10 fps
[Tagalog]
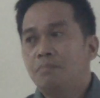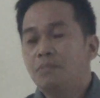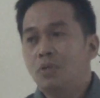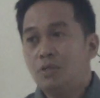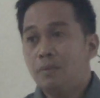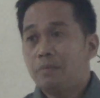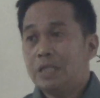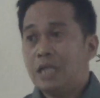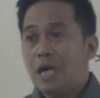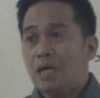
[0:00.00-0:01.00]
O, di ba,
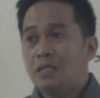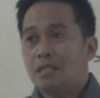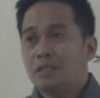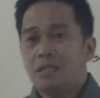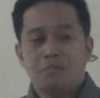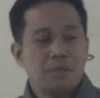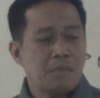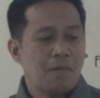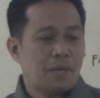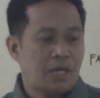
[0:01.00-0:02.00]
Pinalaki natin yan.
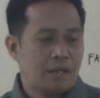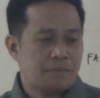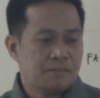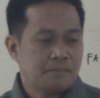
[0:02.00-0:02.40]
Mamamali.